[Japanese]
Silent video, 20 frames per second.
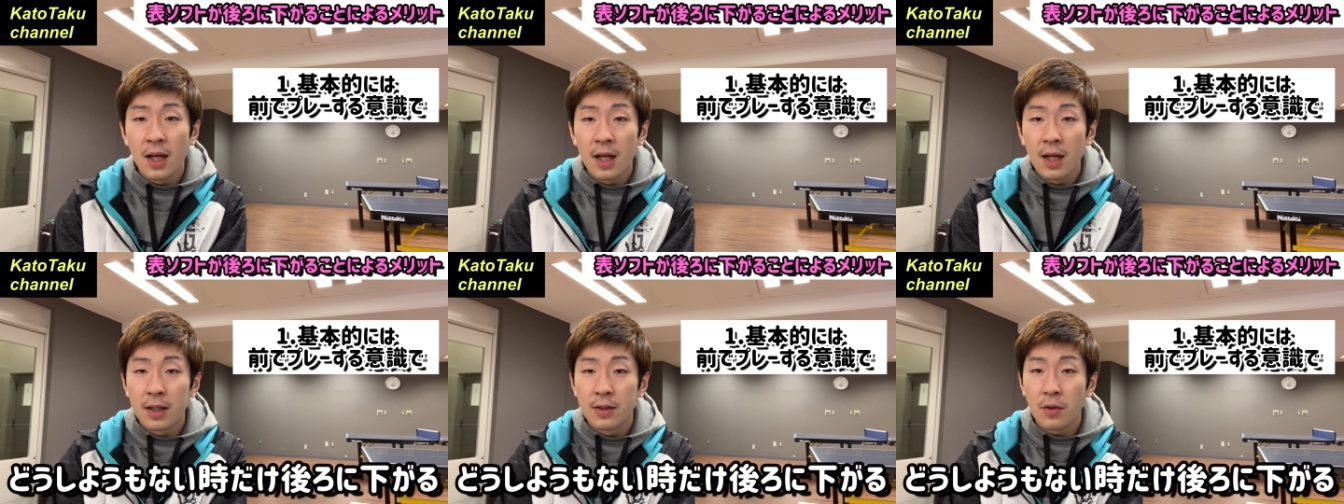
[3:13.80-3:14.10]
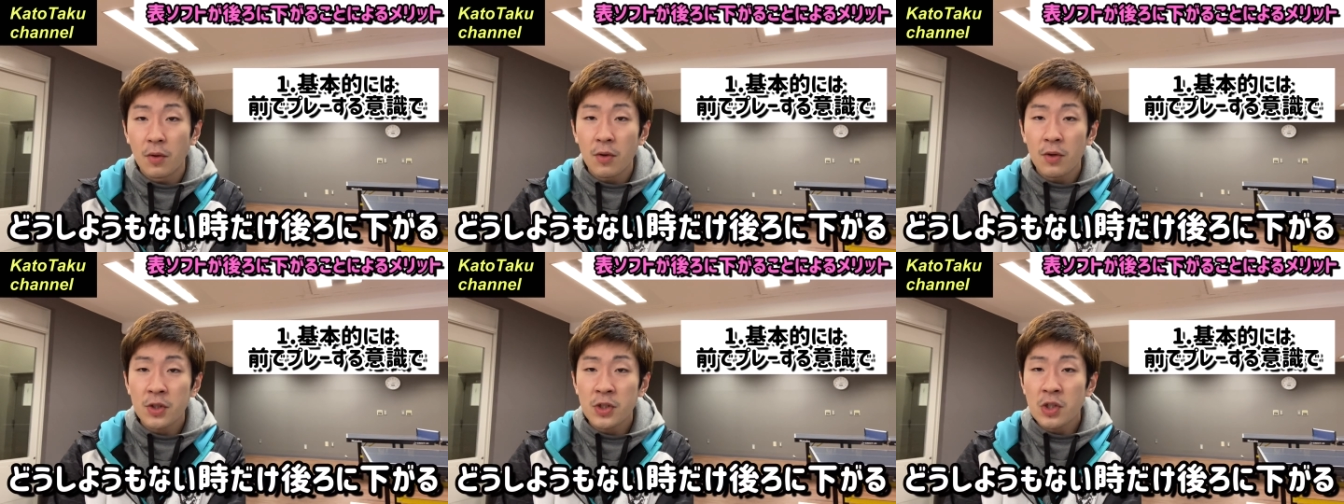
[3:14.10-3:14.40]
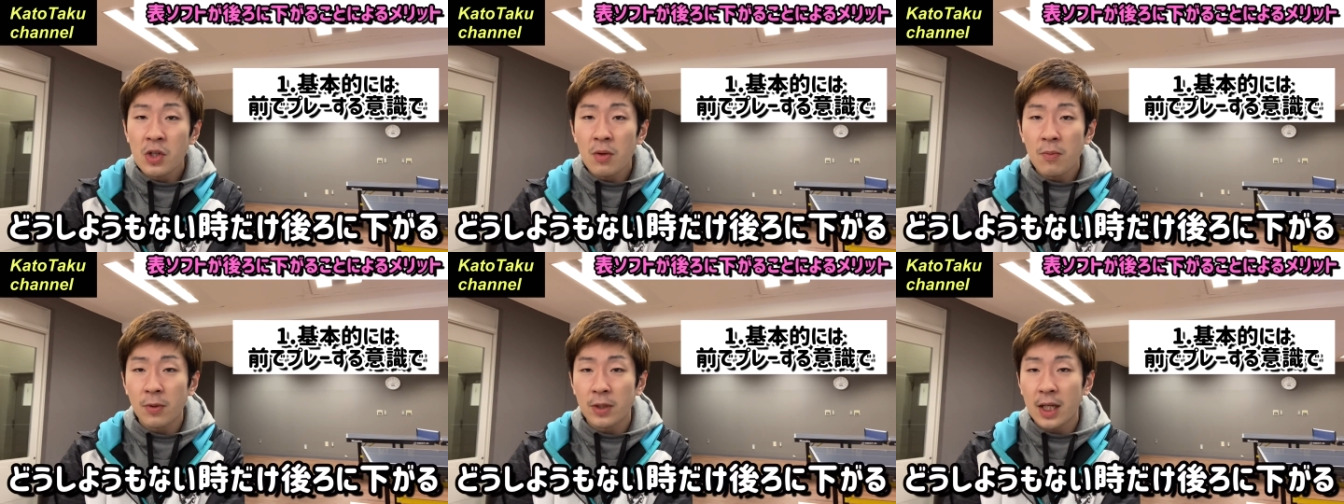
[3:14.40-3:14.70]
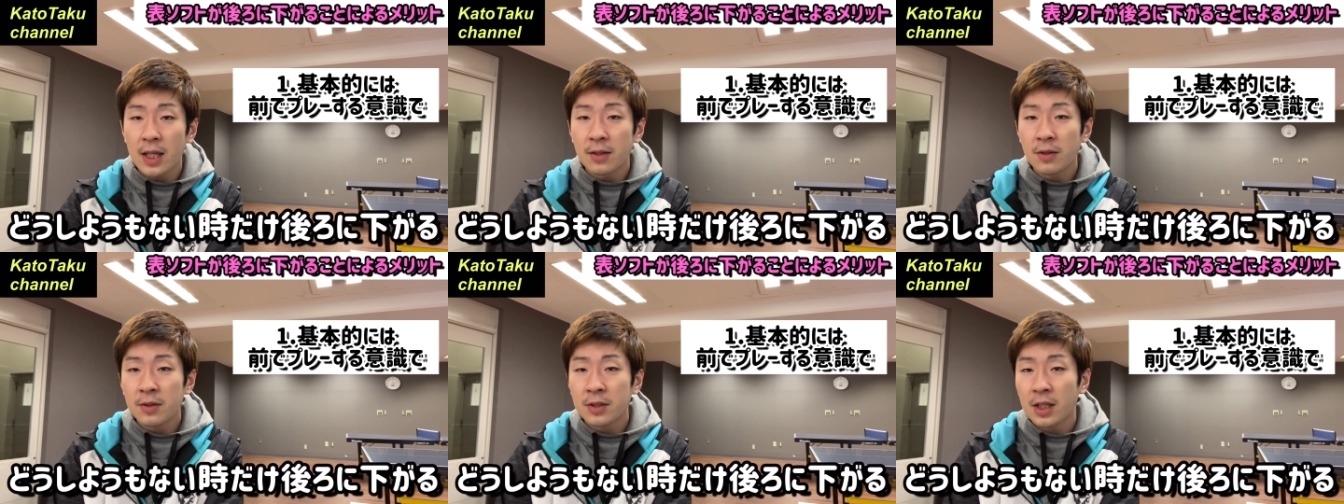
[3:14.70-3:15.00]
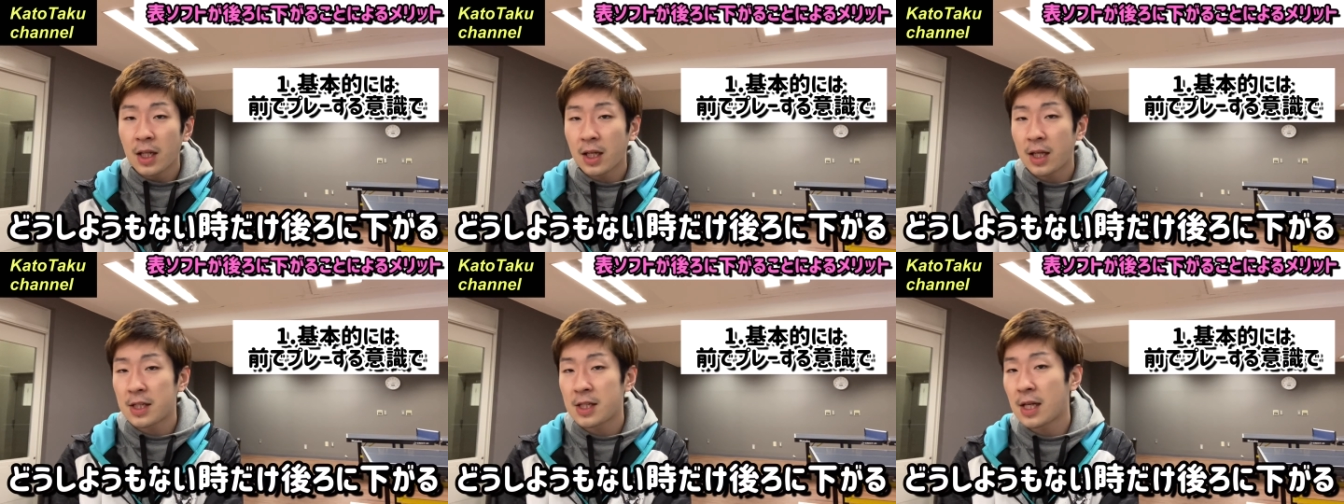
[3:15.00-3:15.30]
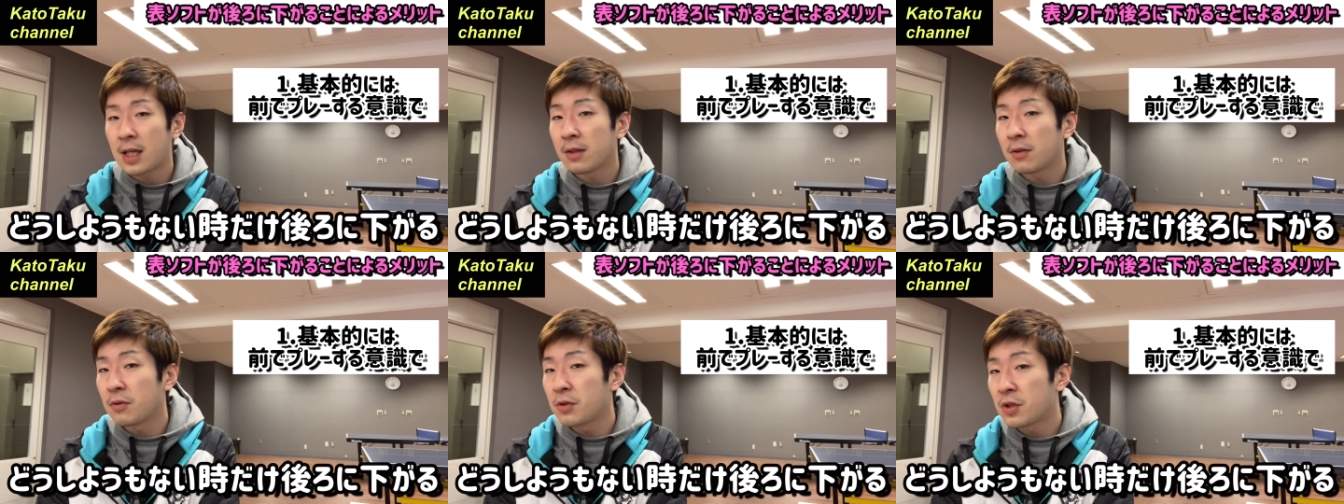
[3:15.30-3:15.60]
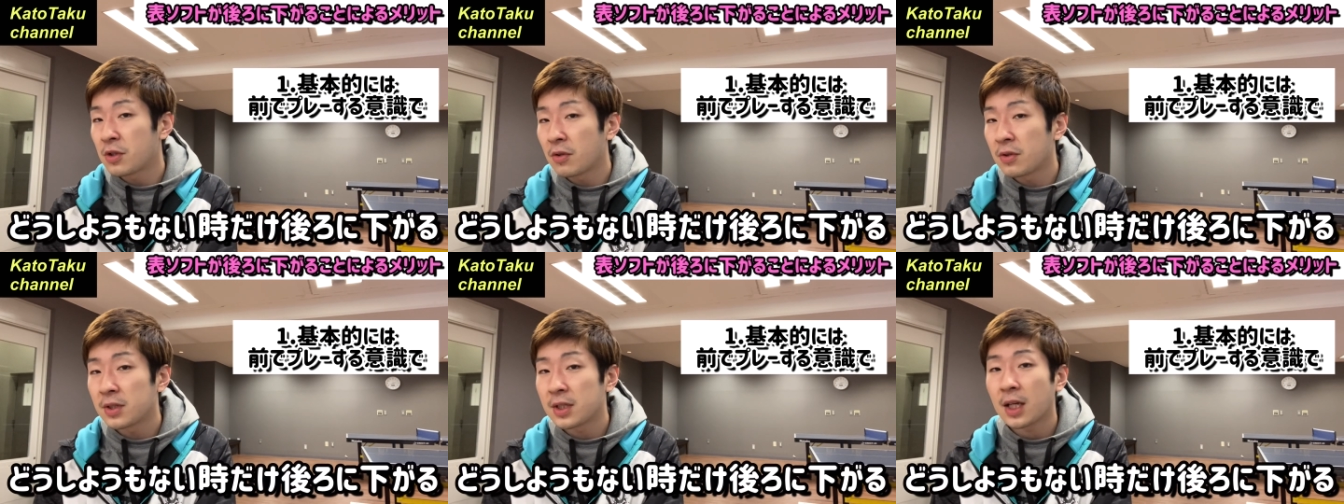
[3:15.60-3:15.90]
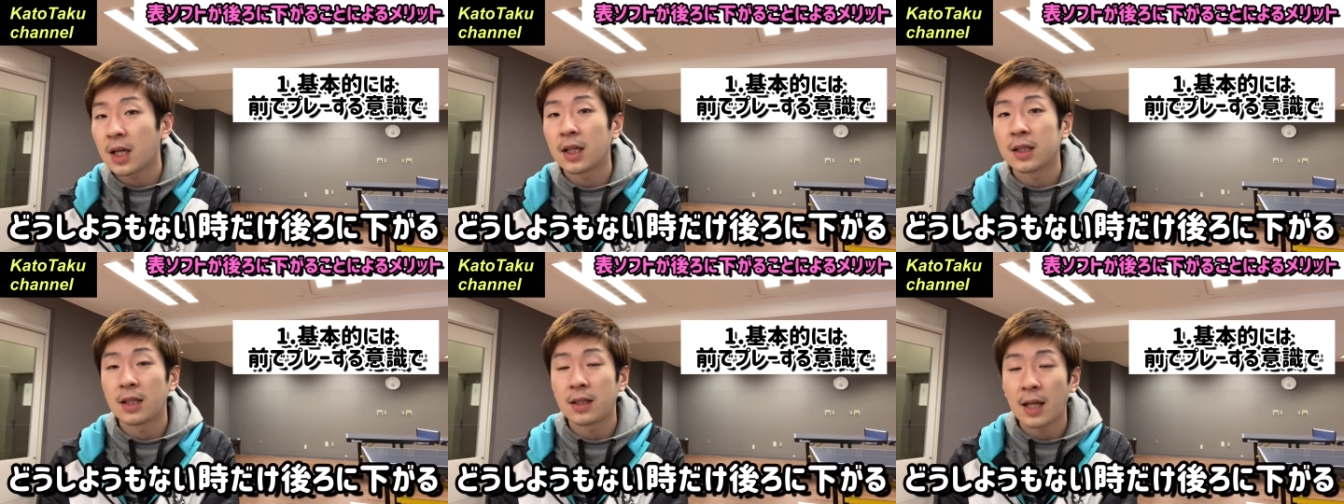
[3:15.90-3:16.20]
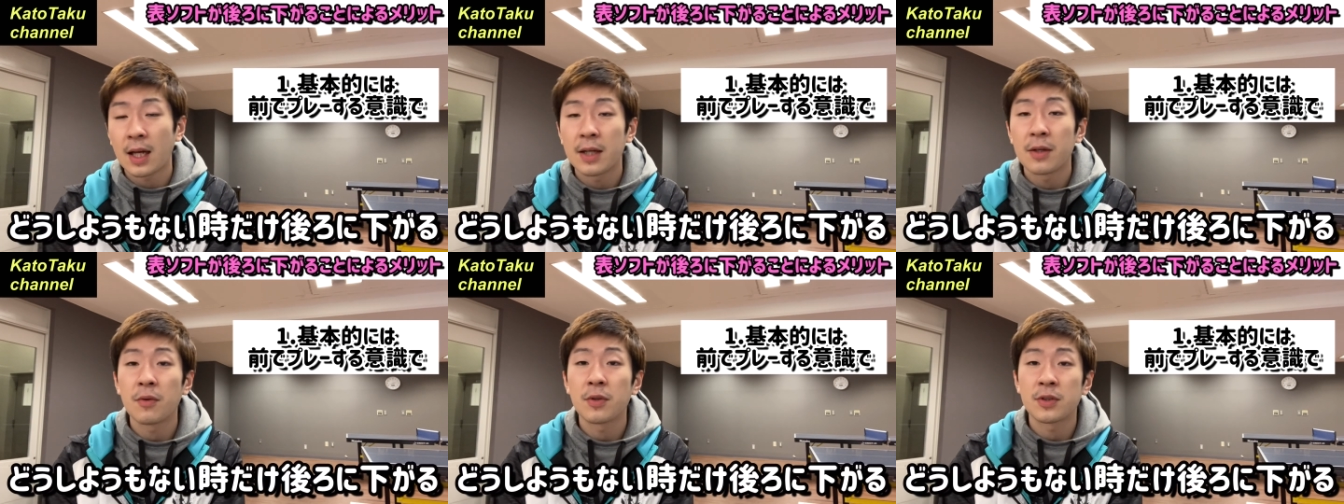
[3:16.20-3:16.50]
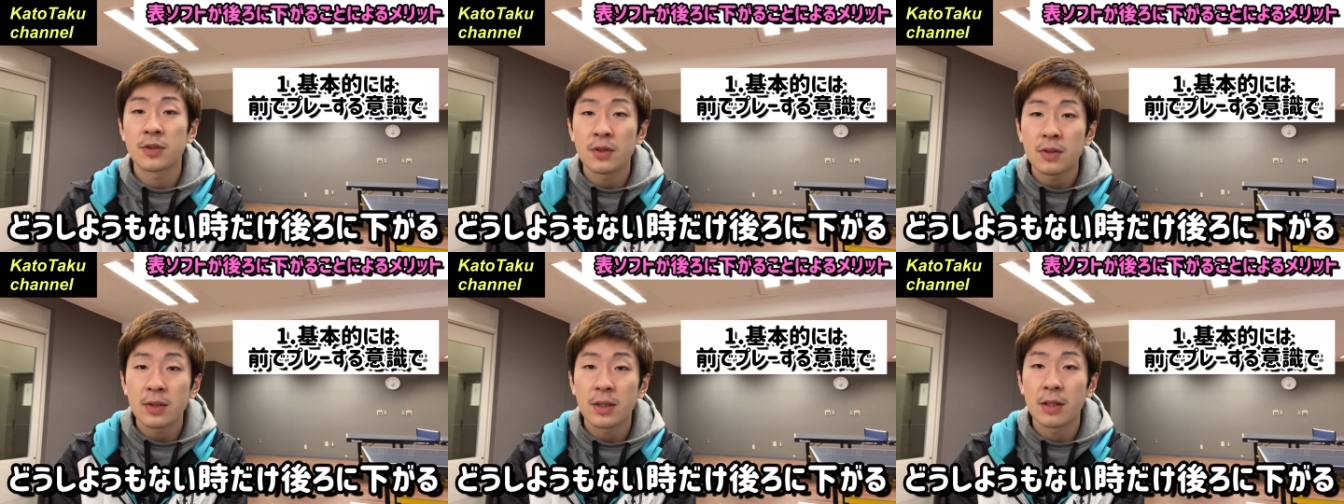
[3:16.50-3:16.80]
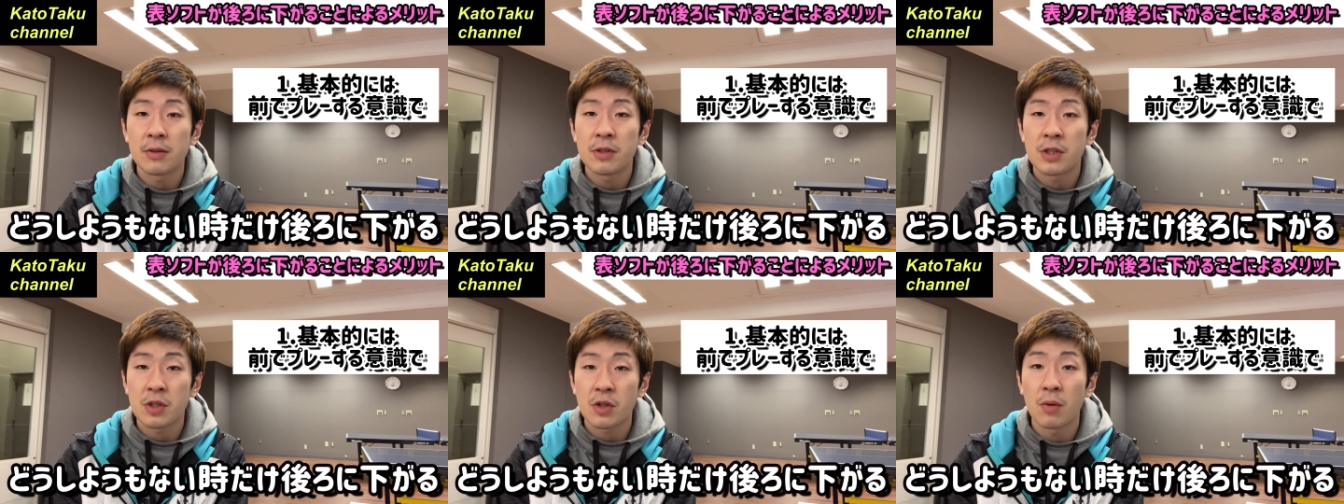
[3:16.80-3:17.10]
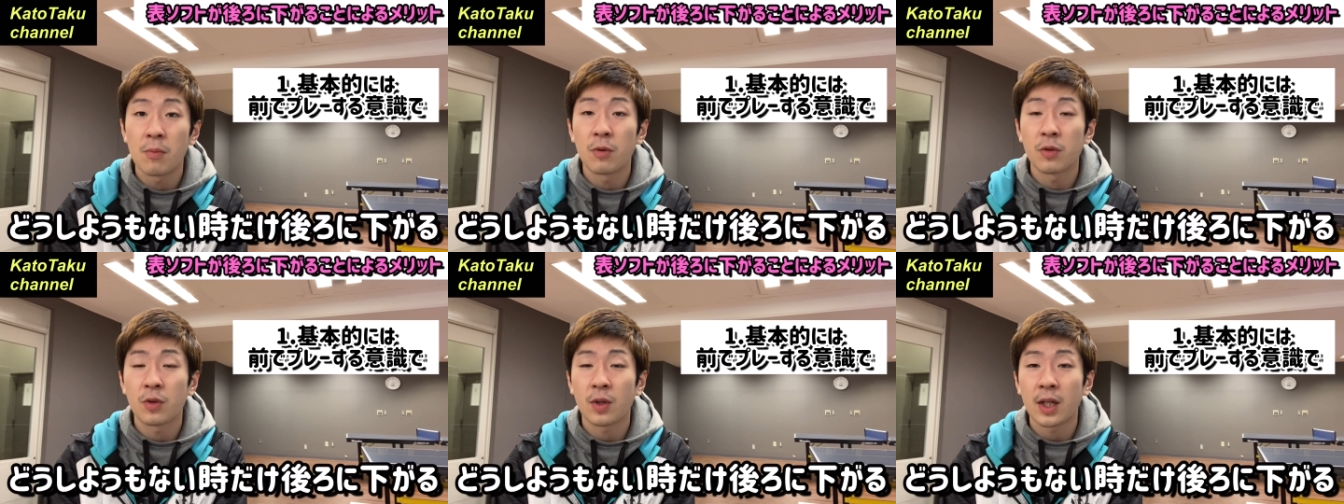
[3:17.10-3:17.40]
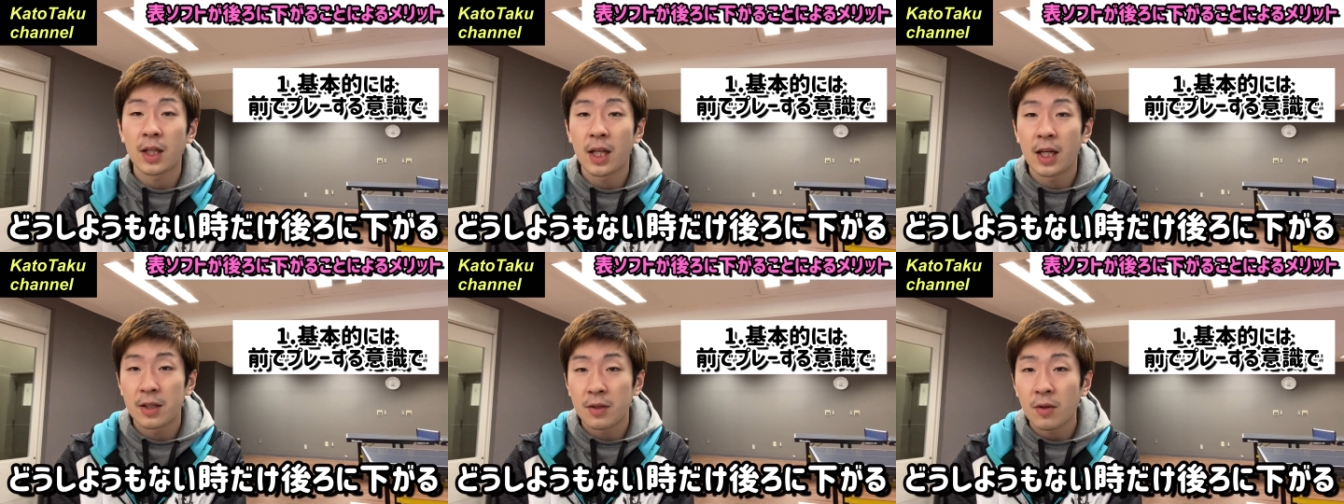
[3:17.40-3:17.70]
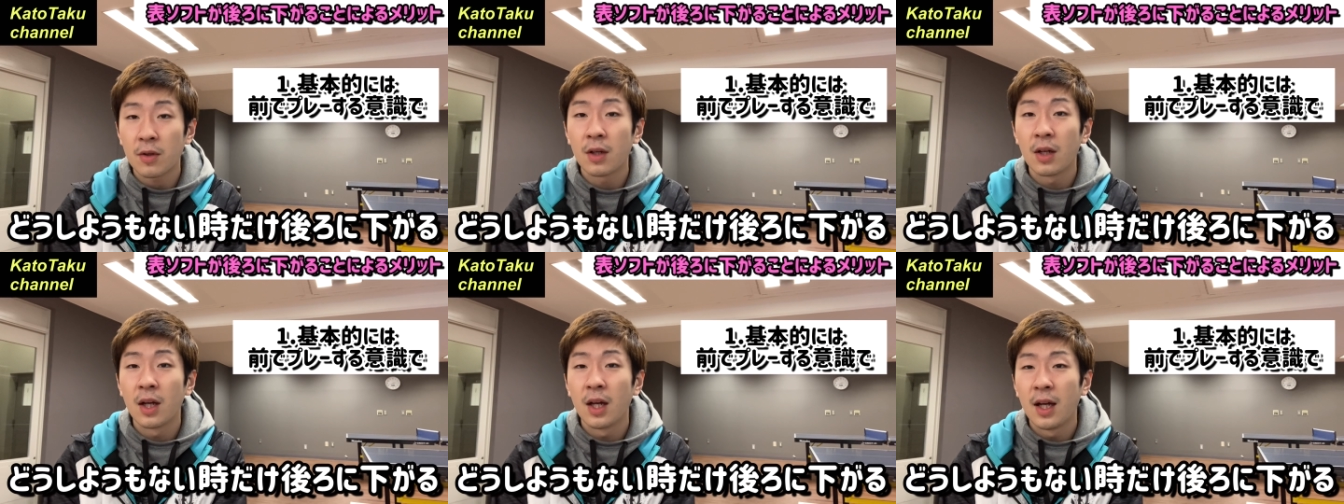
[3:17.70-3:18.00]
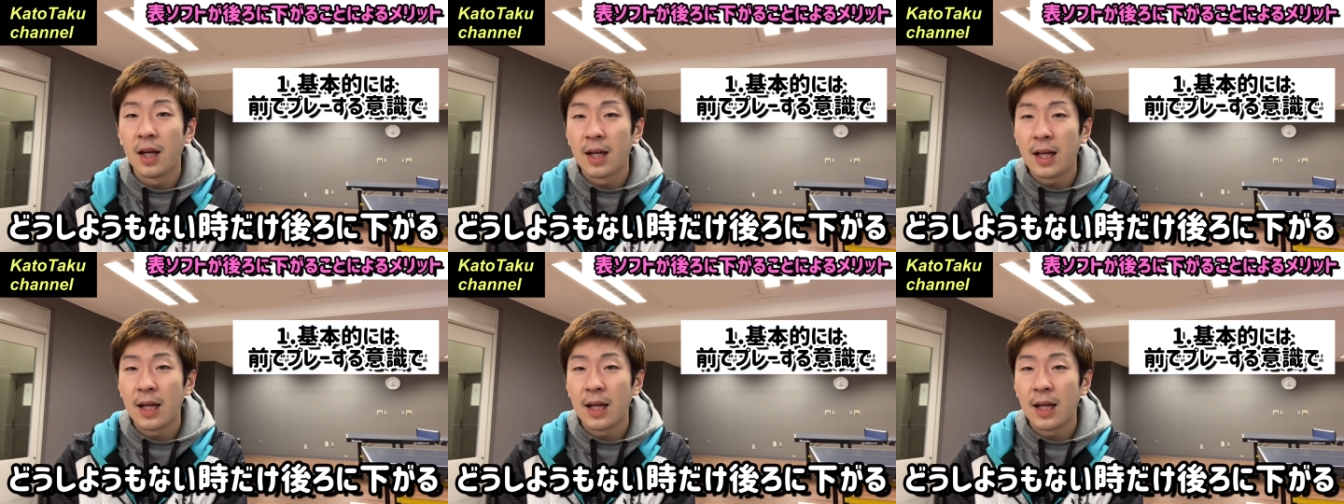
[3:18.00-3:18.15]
どうしようもない時だけちゃんと後ろに下がって対応するっていう意識を持っとかないと